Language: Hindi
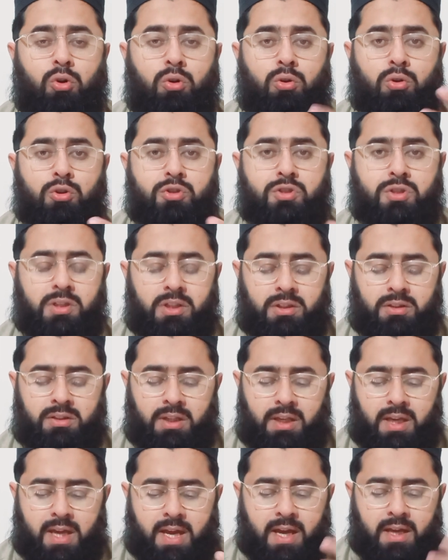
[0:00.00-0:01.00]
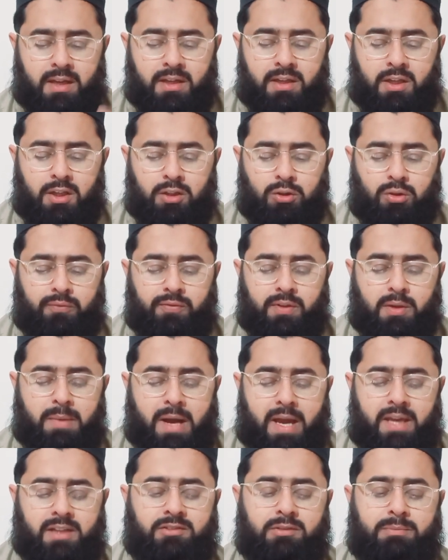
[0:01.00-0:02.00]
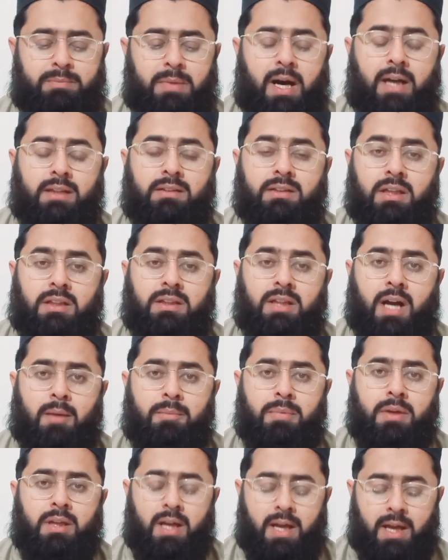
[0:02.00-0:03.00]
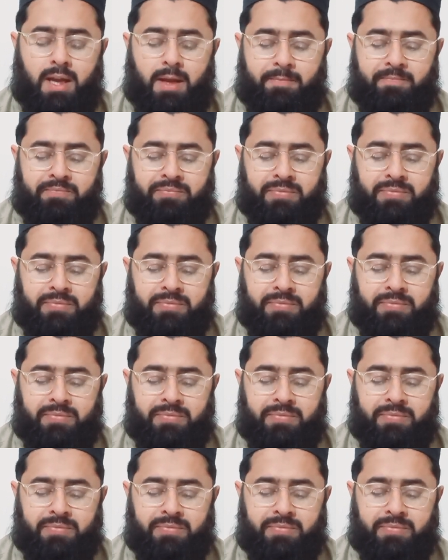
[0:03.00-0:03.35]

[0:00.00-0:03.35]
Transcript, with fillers: रोशनी दी है तो फरमाए इस बात की ताबीर है